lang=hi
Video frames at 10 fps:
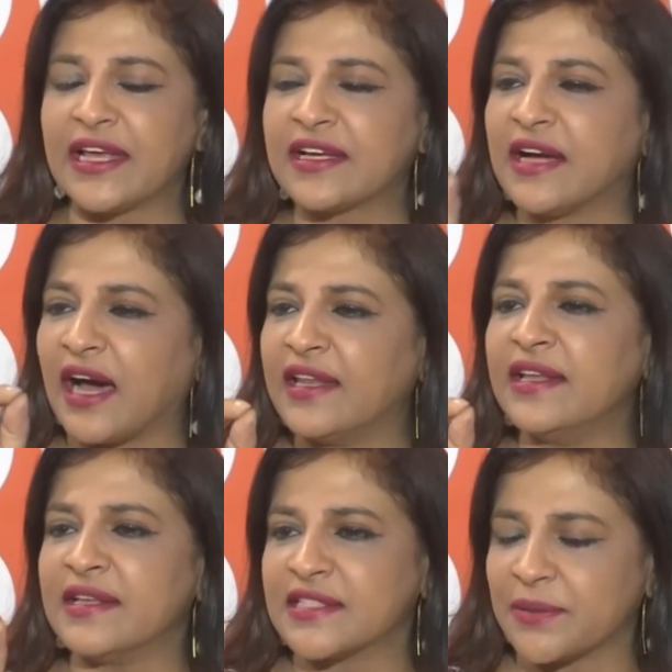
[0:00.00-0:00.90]
एक
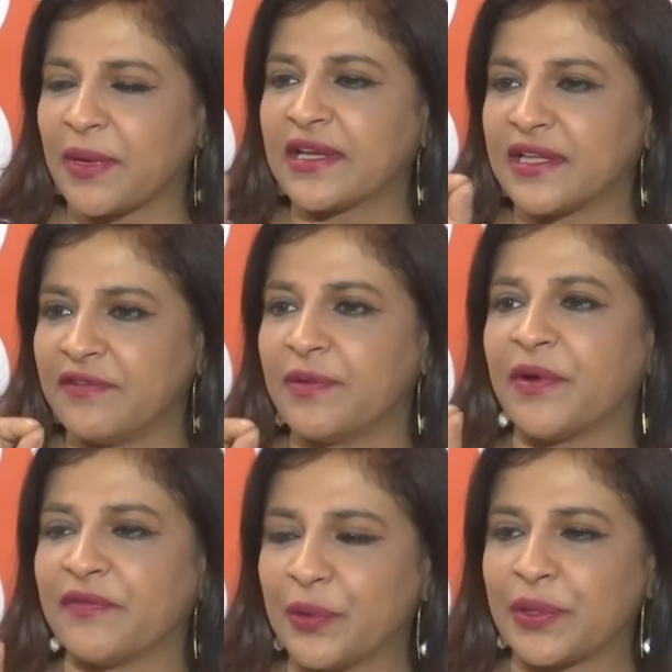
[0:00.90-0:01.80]
गाली इस्तेमाल की
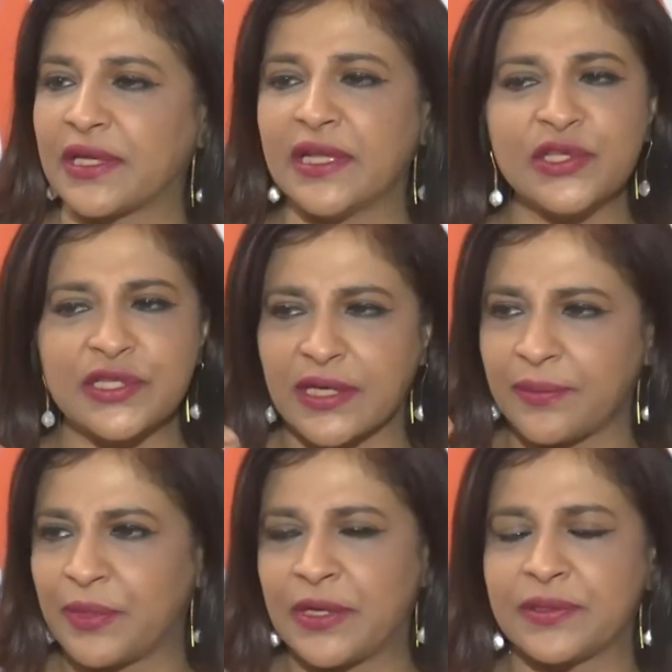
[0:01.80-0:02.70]
विभव ने उनके लिए जिसका
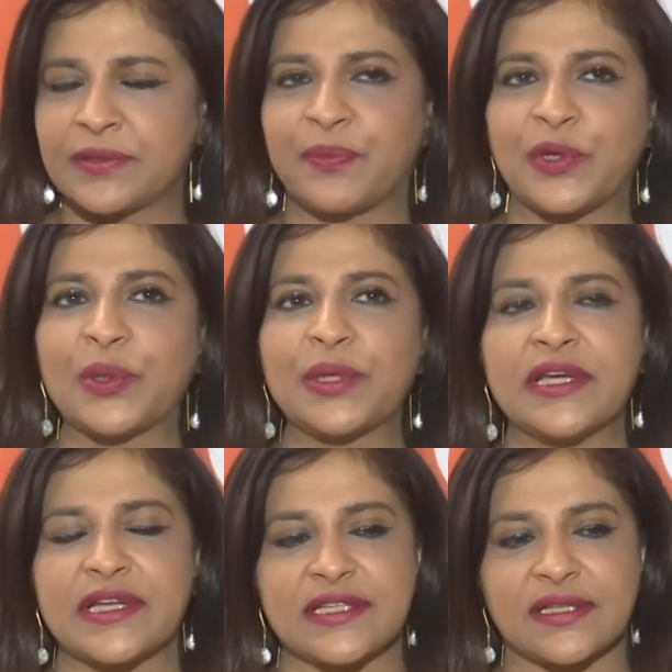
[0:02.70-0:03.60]
मैं प्रयोग
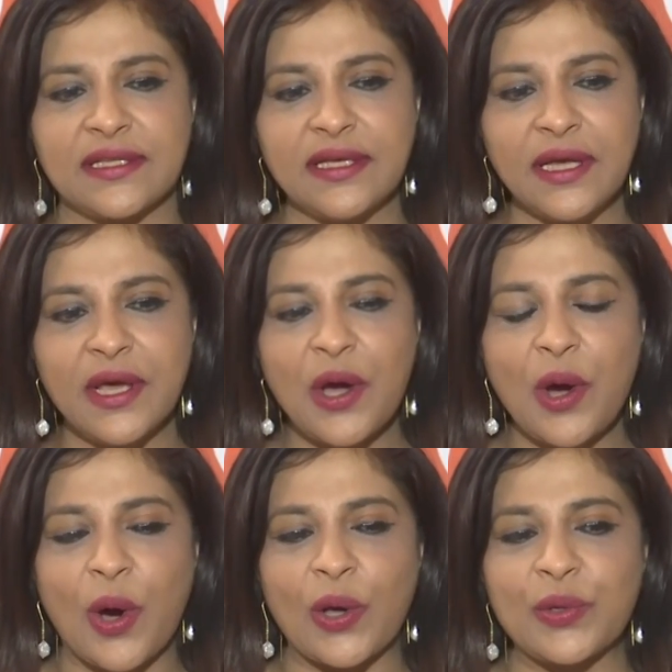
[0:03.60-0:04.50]
नहीं कर सकती
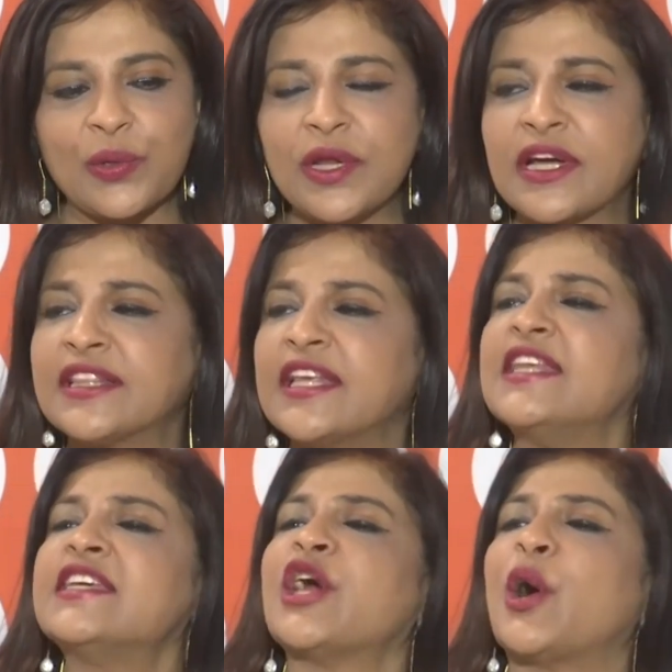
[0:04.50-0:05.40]
और उन्होंने कहा
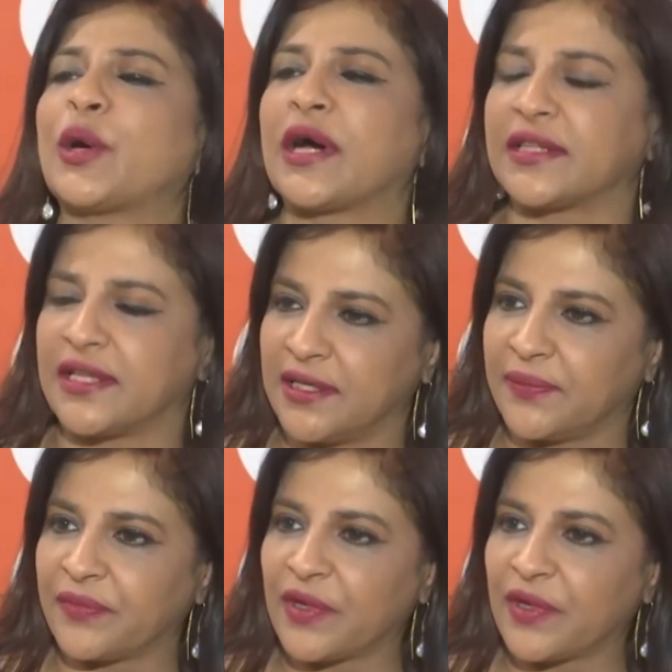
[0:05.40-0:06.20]
तेरी क्या औकात है